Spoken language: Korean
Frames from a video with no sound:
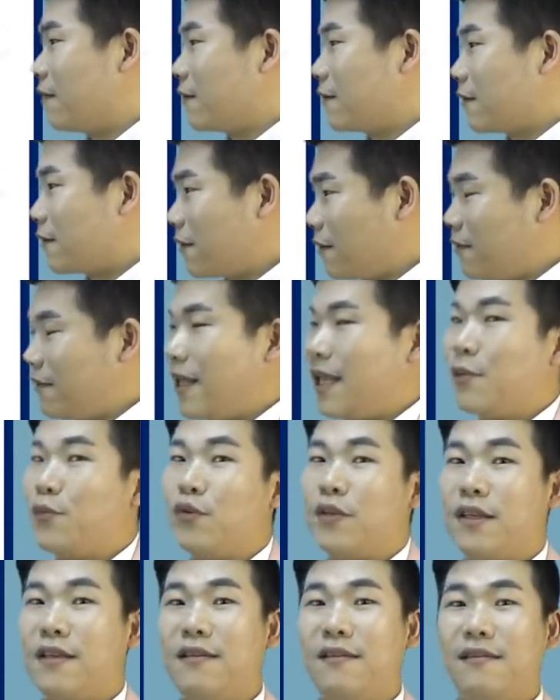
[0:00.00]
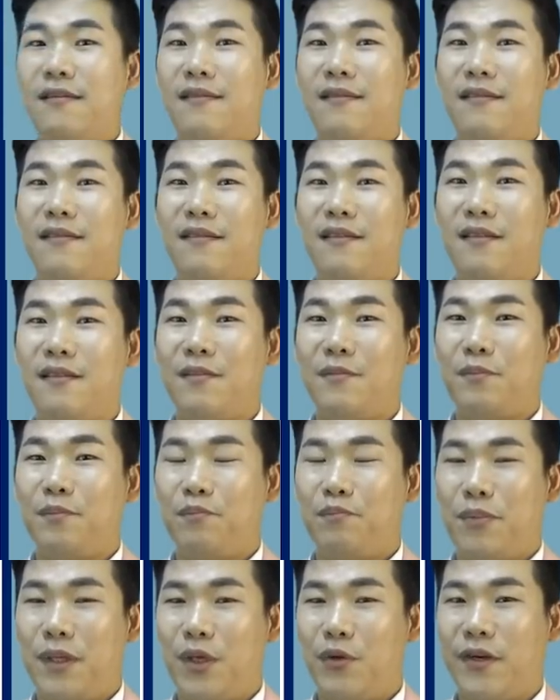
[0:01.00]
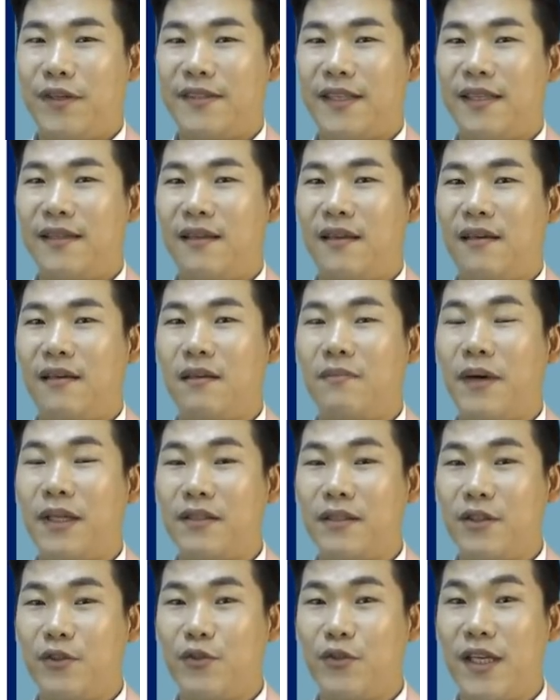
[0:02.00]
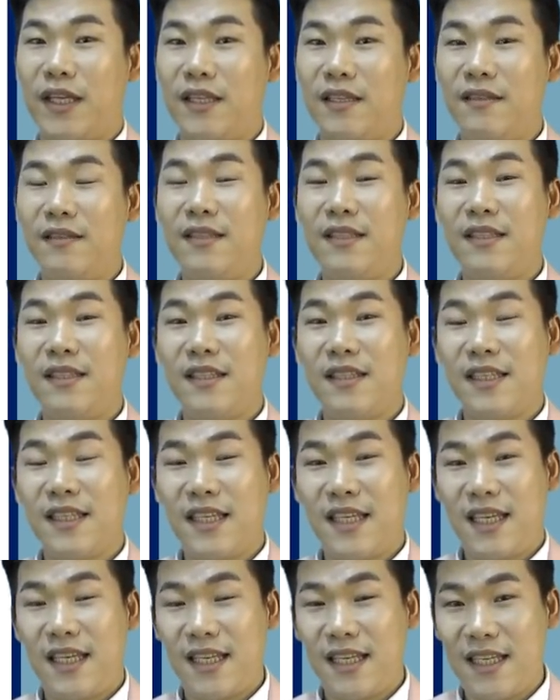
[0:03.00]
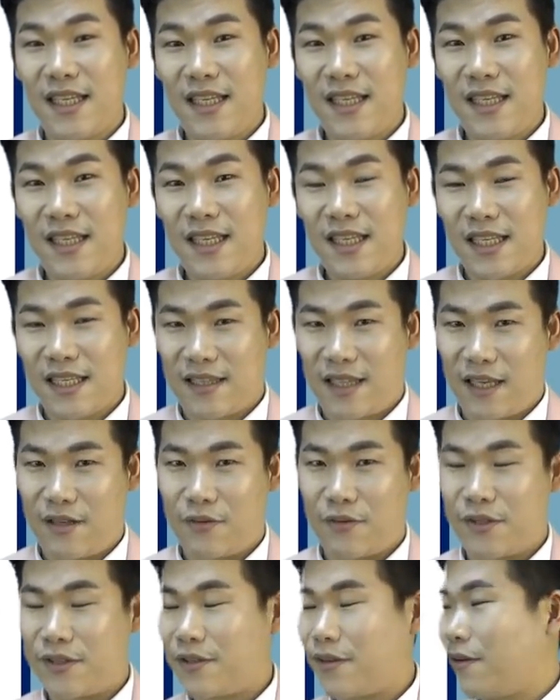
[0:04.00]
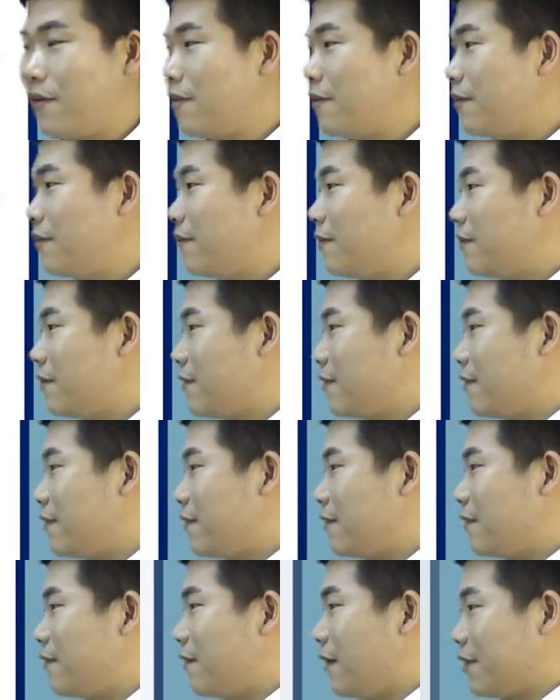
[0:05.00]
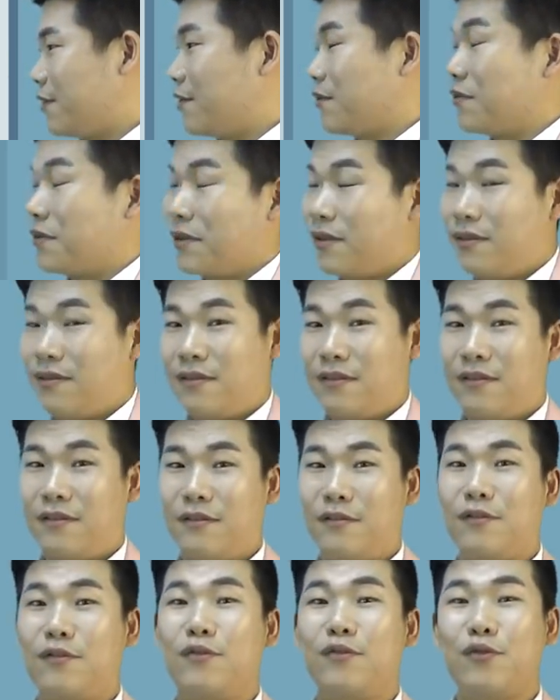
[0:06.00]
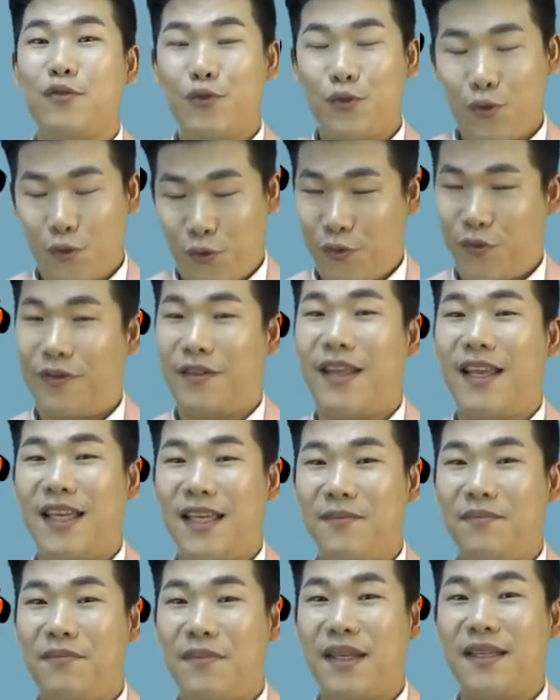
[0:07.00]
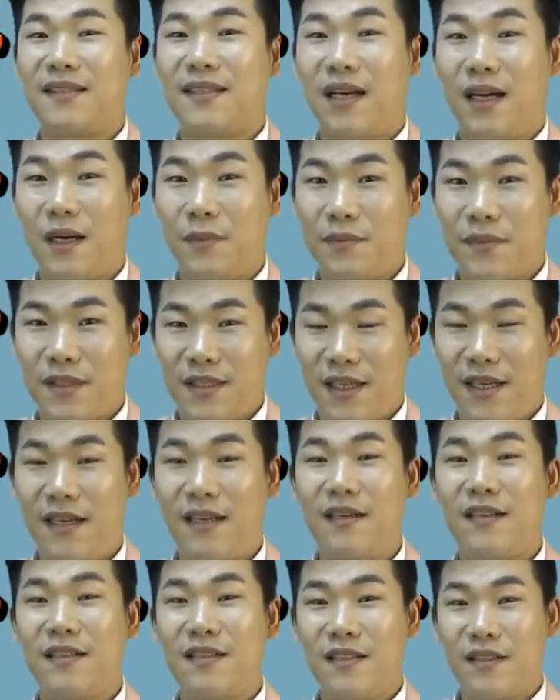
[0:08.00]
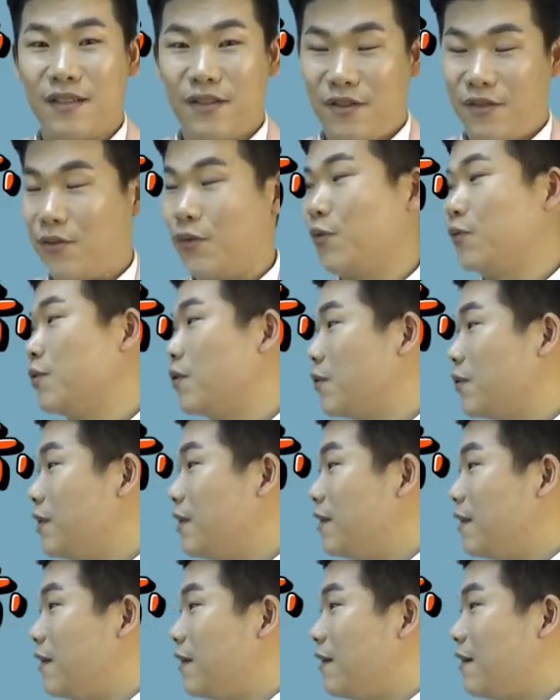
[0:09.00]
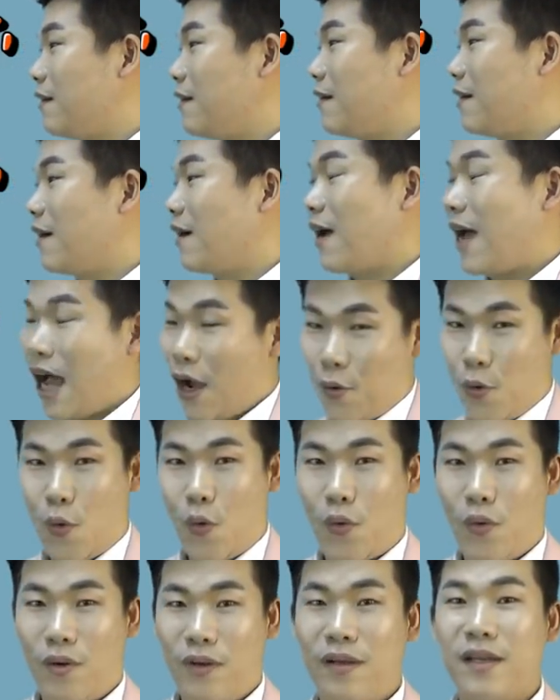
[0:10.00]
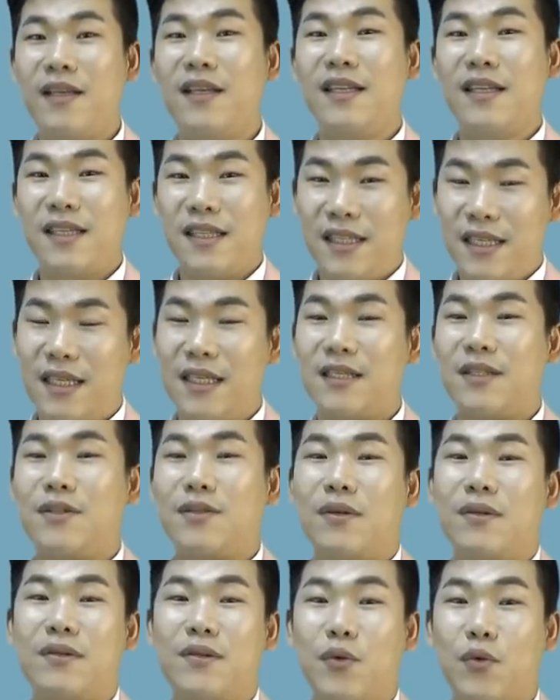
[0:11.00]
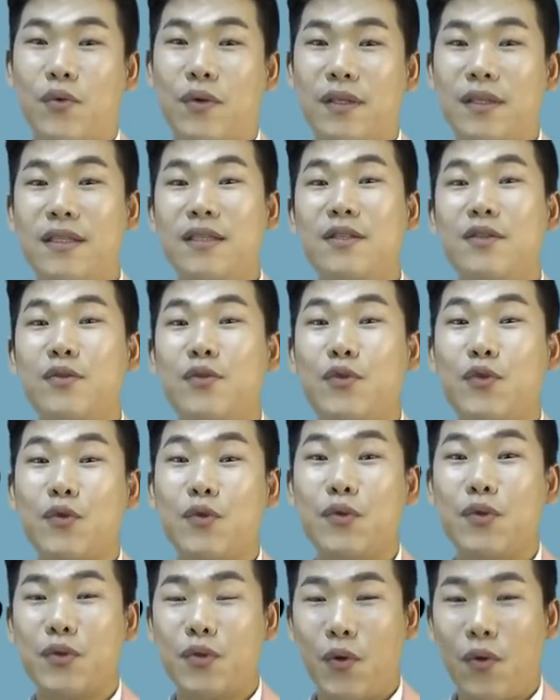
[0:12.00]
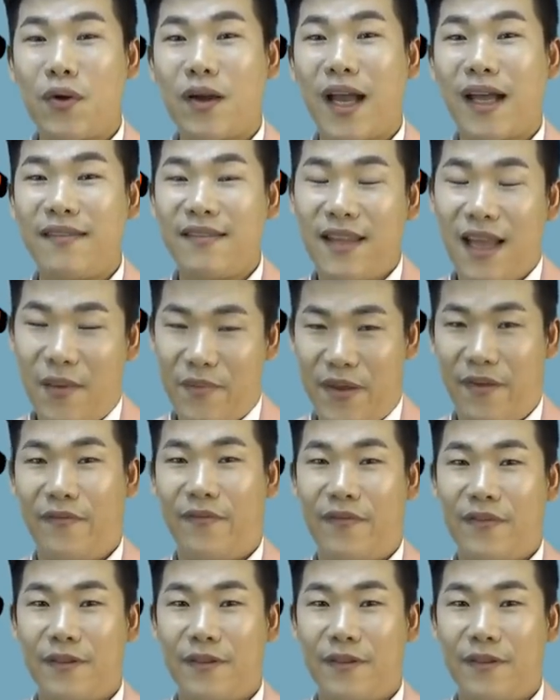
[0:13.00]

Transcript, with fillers: 그런데 이분이 비과세 혜택을 받을 수 있는 길이 있다는 거죠. 어떤 거요? 주택임대 사업자 등록을 하고 일정 요건을 충족한다면